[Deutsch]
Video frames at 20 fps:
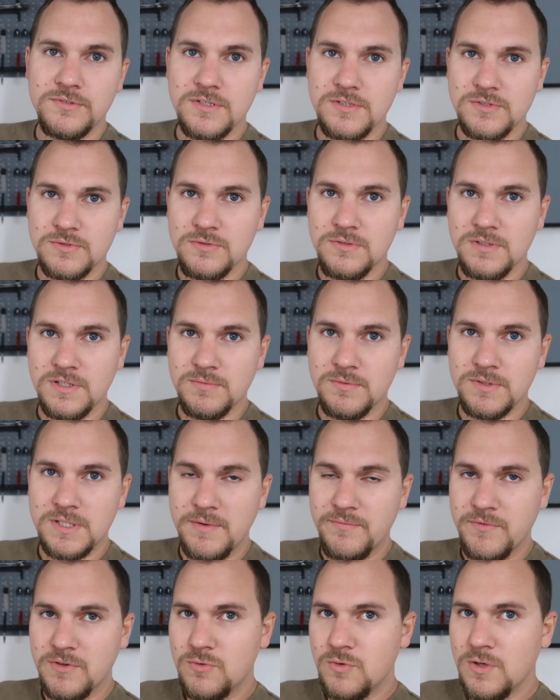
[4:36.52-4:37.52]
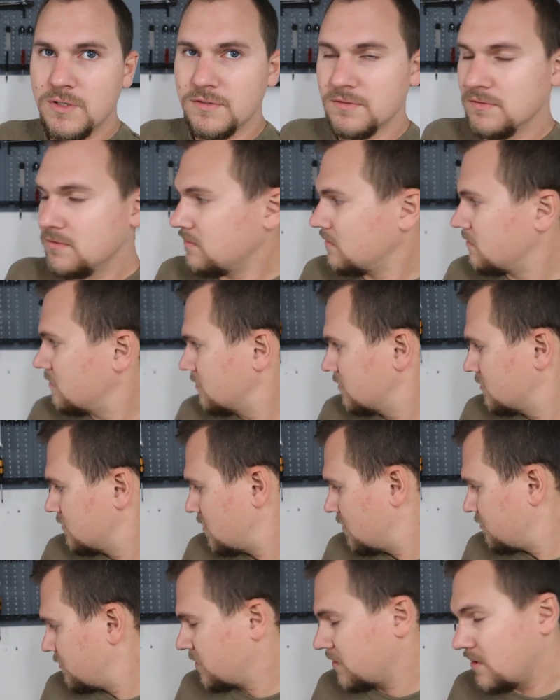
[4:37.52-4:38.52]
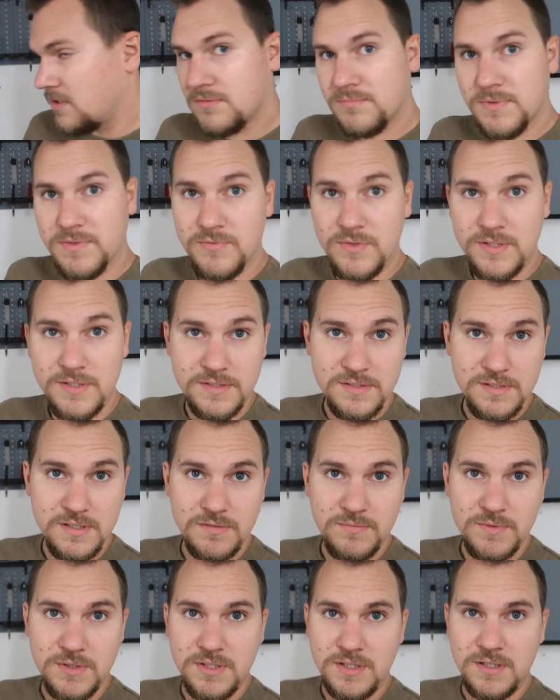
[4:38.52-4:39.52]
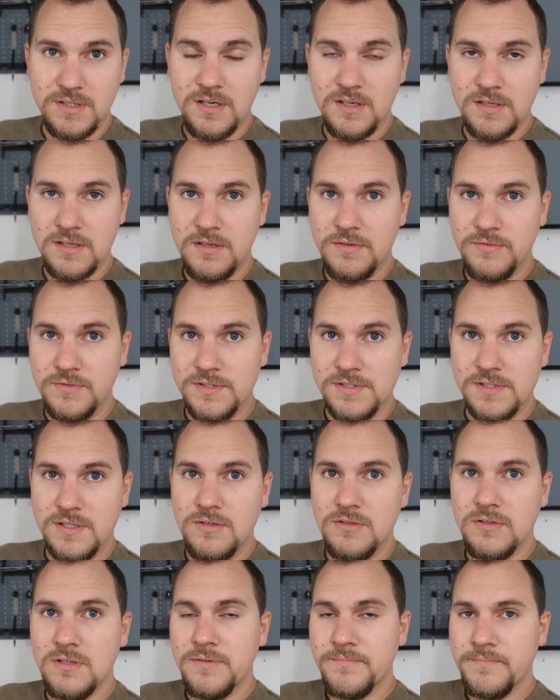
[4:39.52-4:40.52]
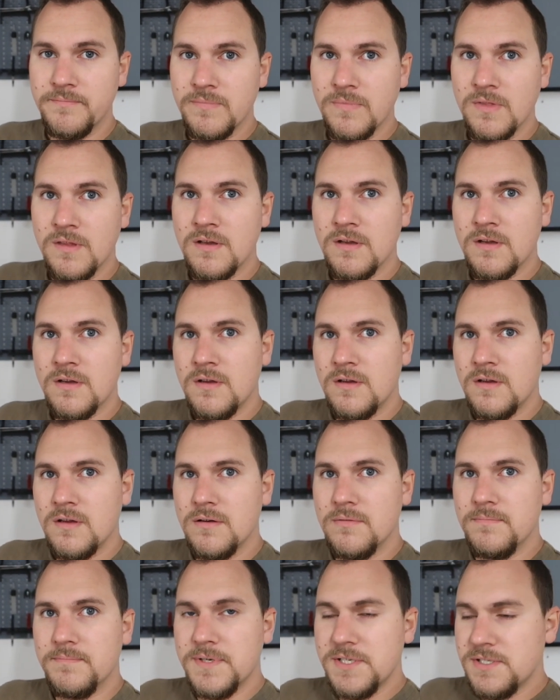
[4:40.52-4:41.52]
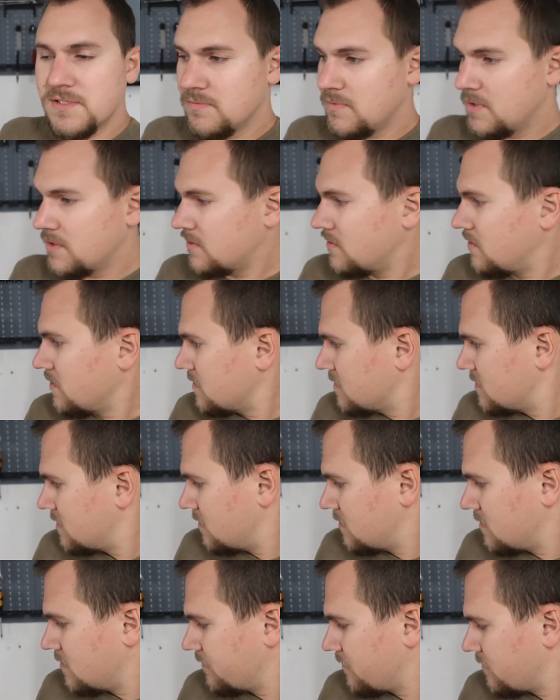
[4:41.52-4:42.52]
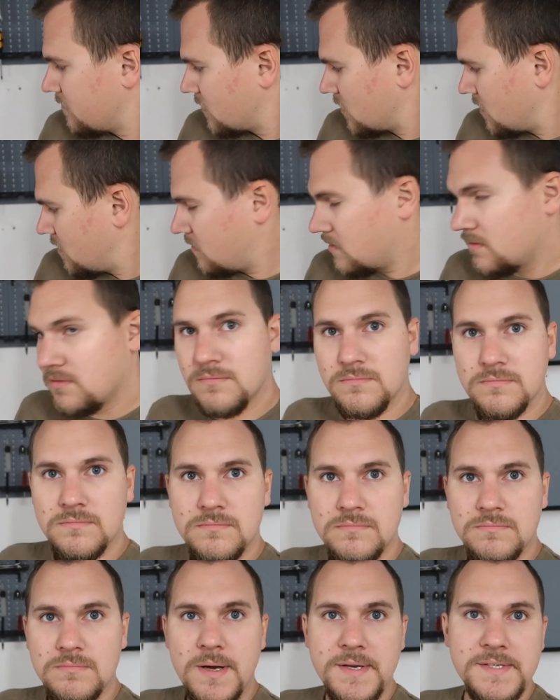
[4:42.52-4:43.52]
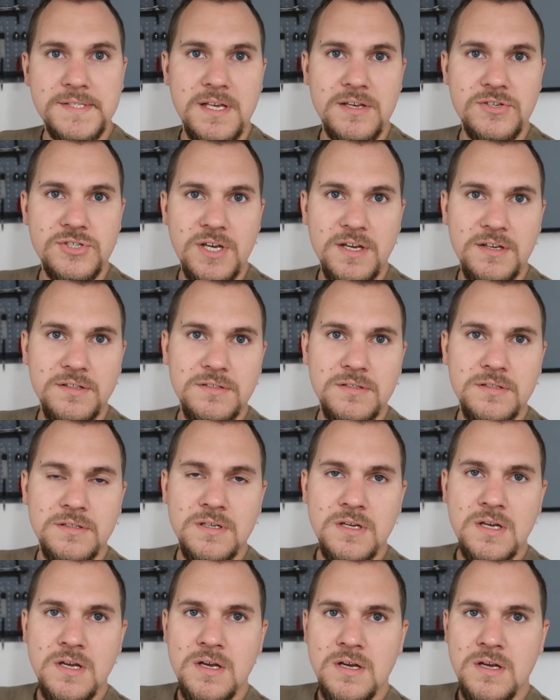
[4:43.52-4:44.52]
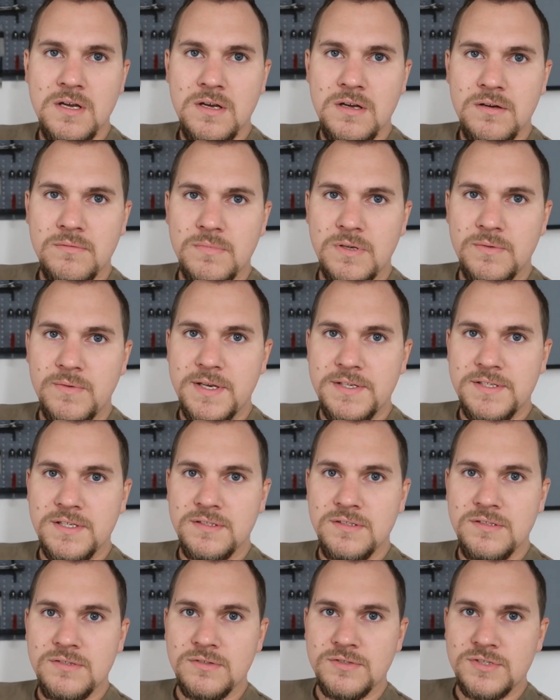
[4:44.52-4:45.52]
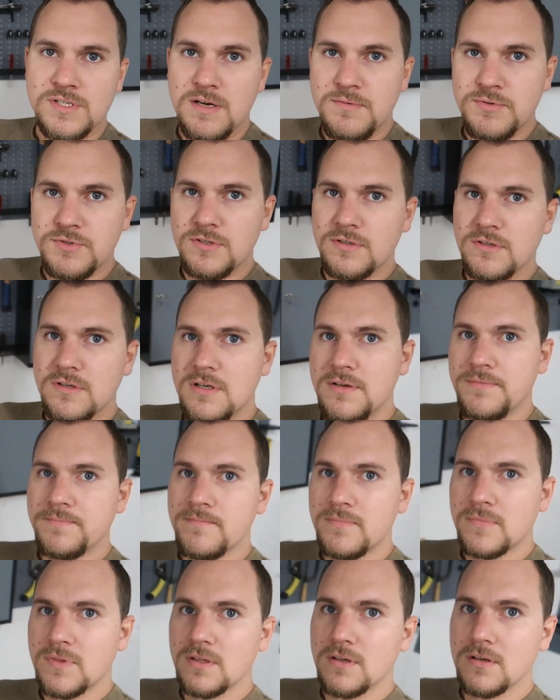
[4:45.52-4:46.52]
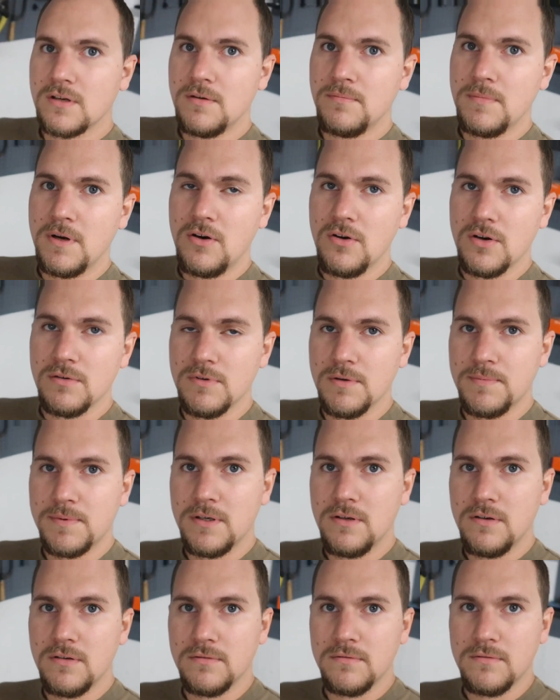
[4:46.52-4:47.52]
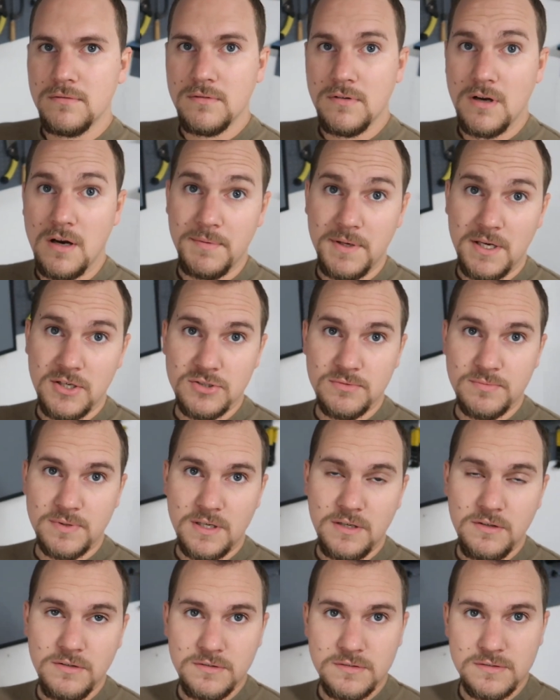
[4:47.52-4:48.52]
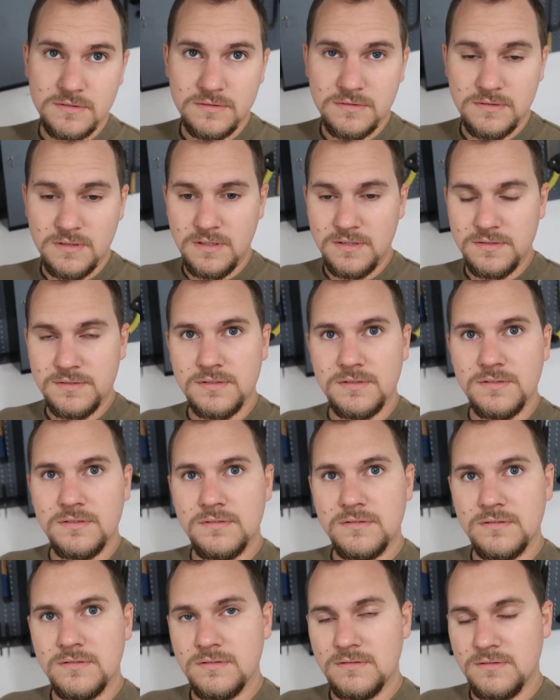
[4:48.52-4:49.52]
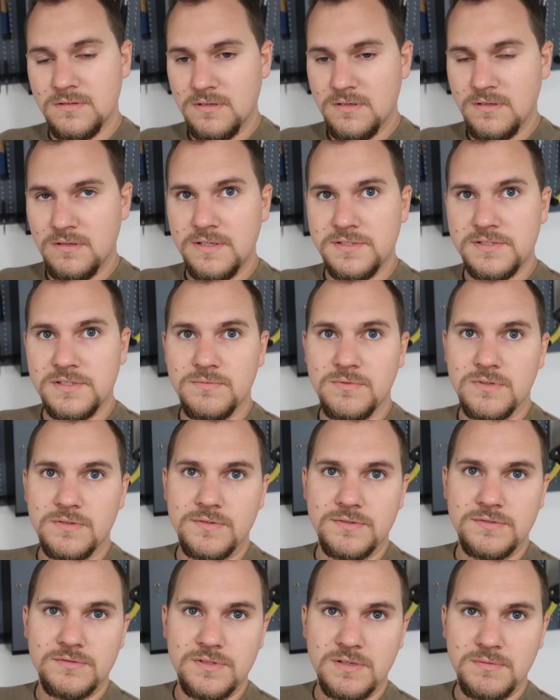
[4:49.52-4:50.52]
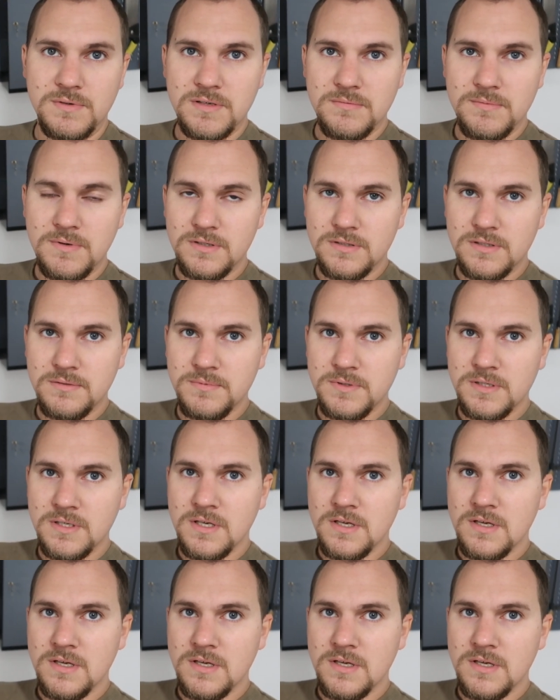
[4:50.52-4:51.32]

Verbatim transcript: oder so. Ich wollte einfach Ordnung und habe gedacht, bevor ich jetzt irgendwie ein Regal kaufe, das ja auch ein bisschen was kostet, ähm, mache ich es gleich gescheit. Man weiß ja nie, so ein Schraubstock kann man auch immer brauchen. Habe ich auch also schon braucht, als ich äh, letzte Woche was zusammengebaut habe.